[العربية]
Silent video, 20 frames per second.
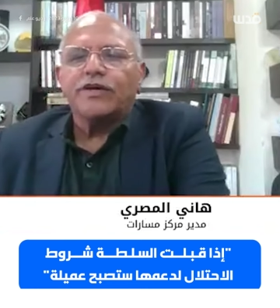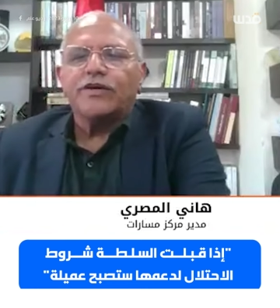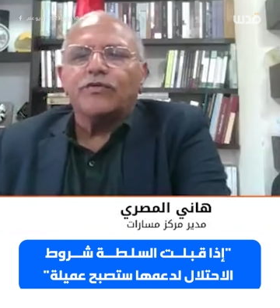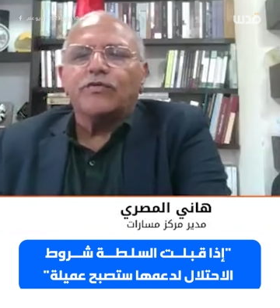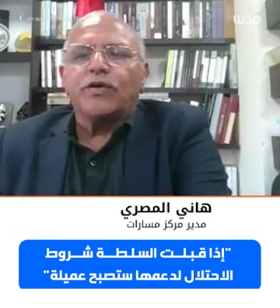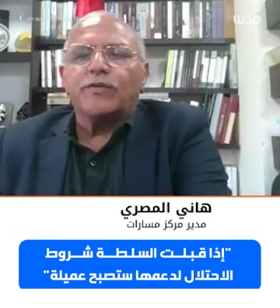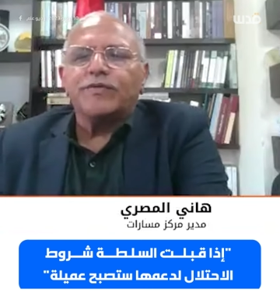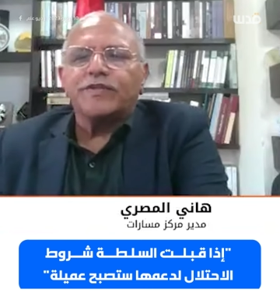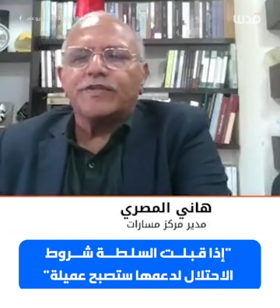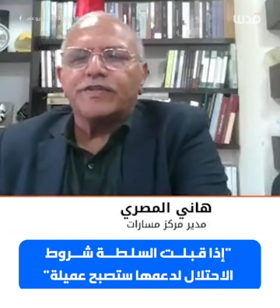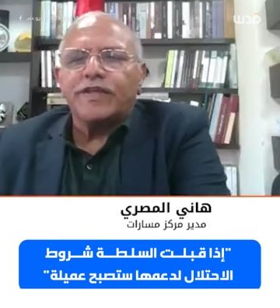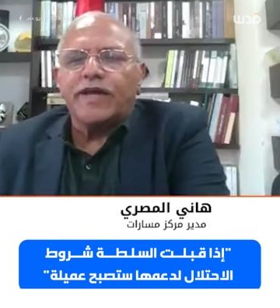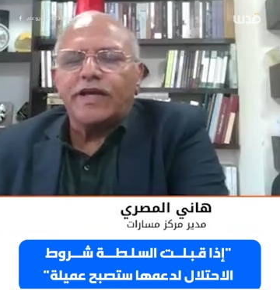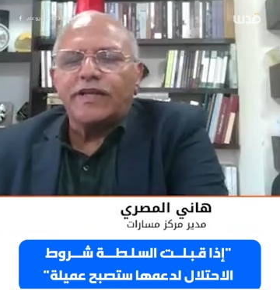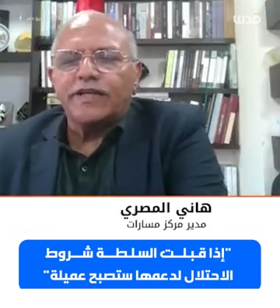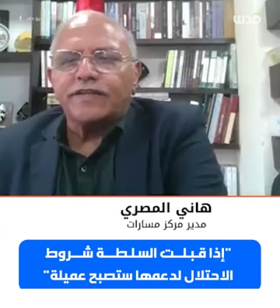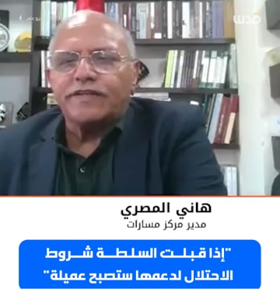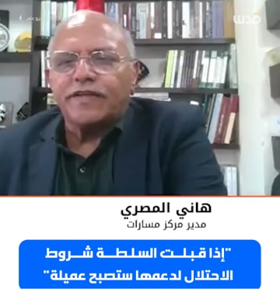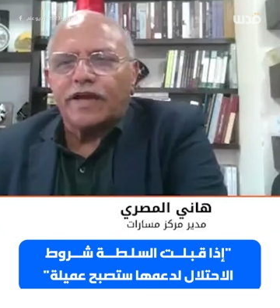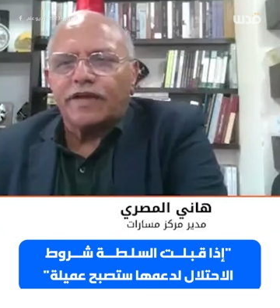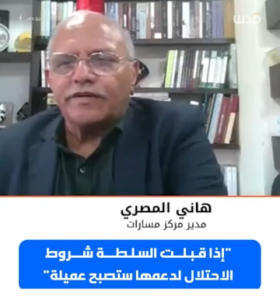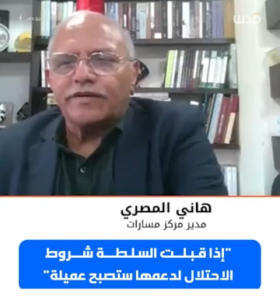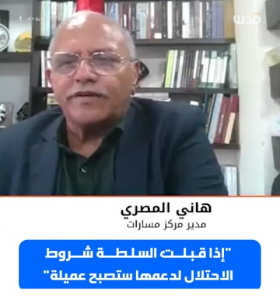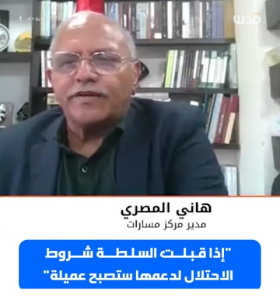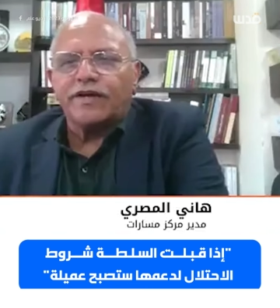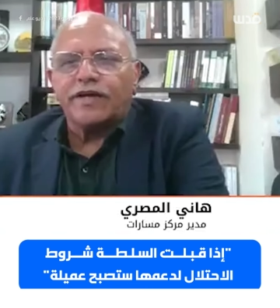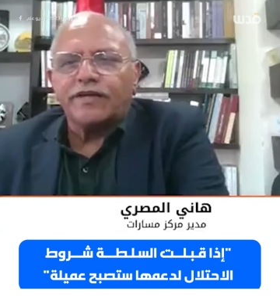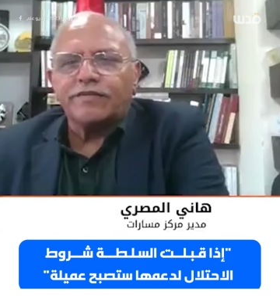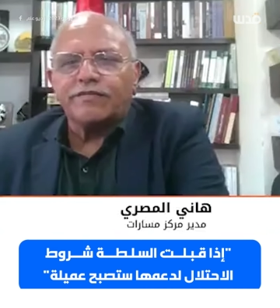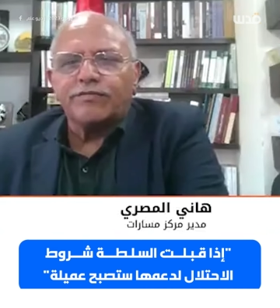وبالتالي
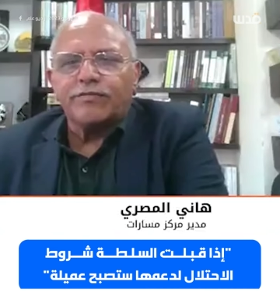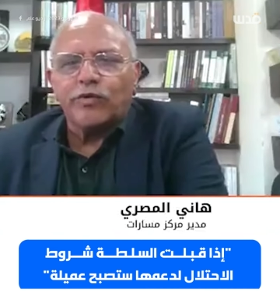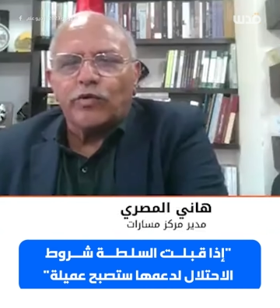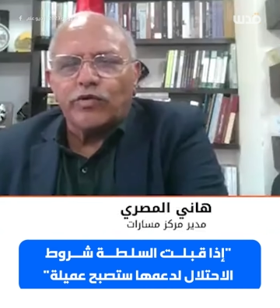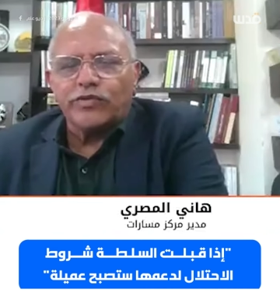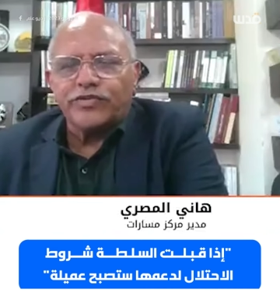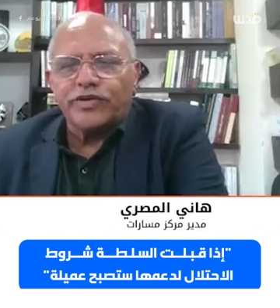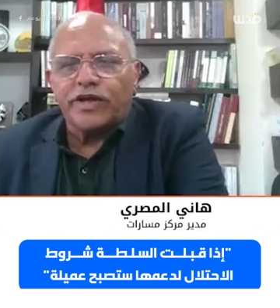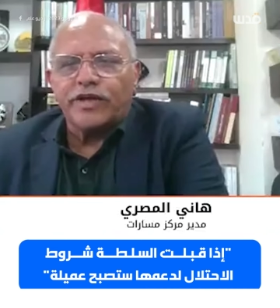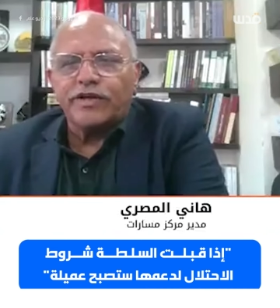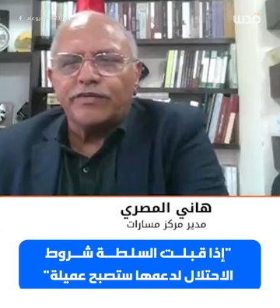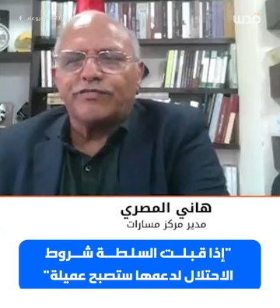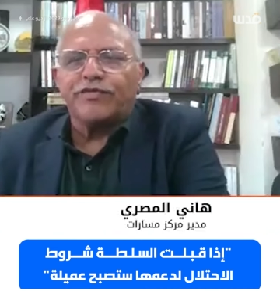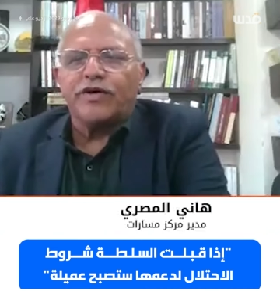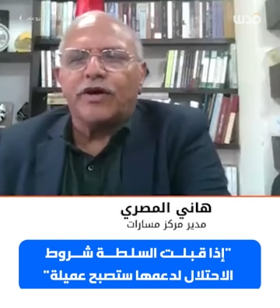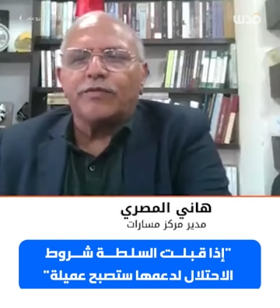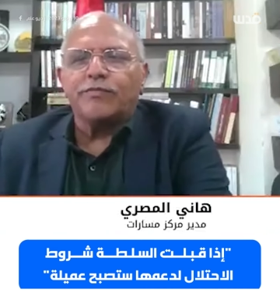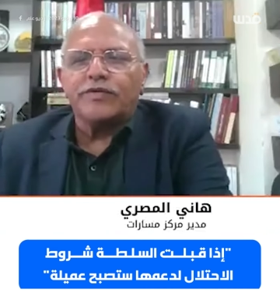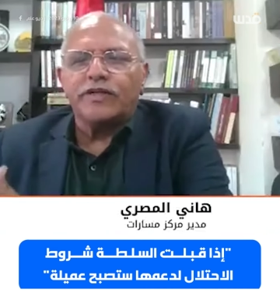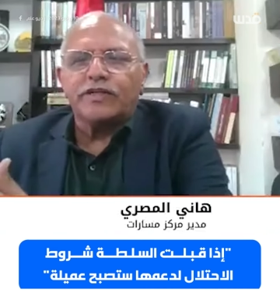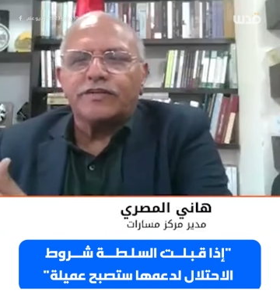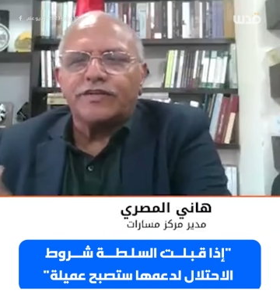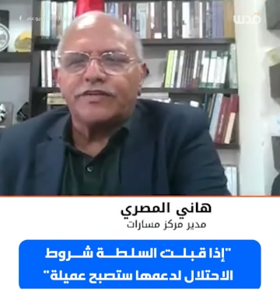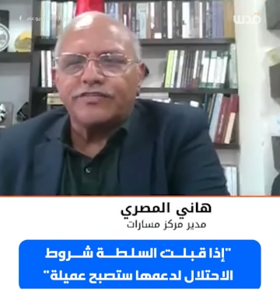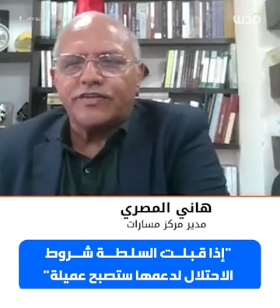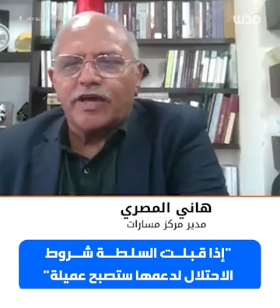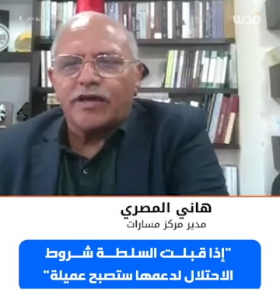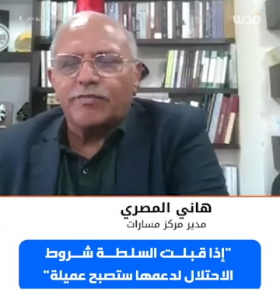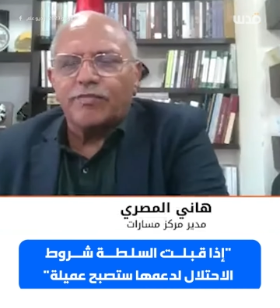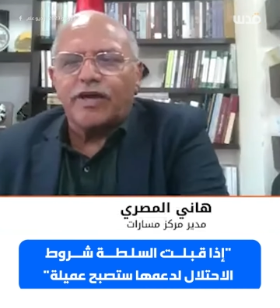تغييرات بوظائفها
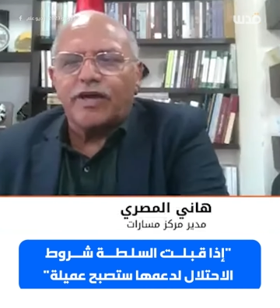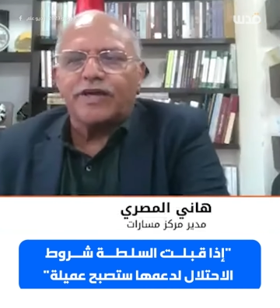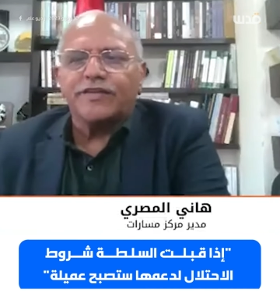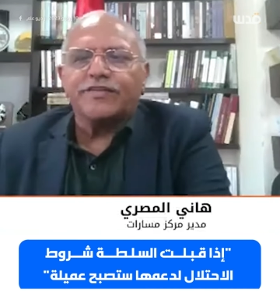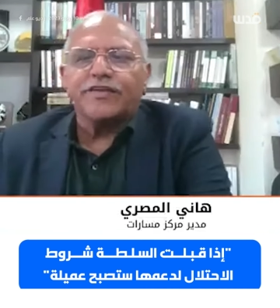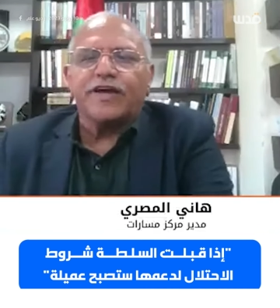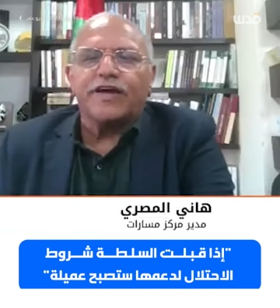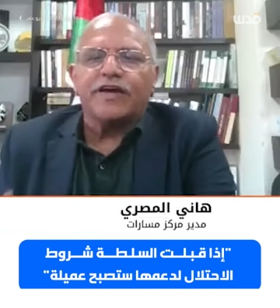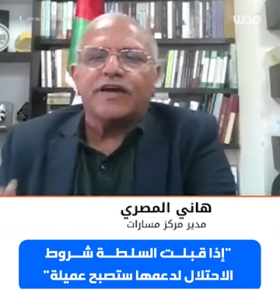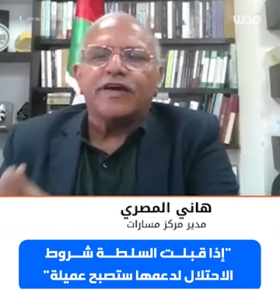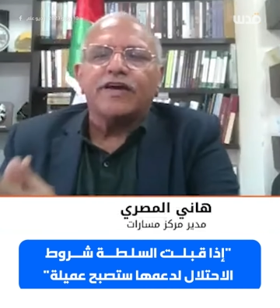بالتزاماتها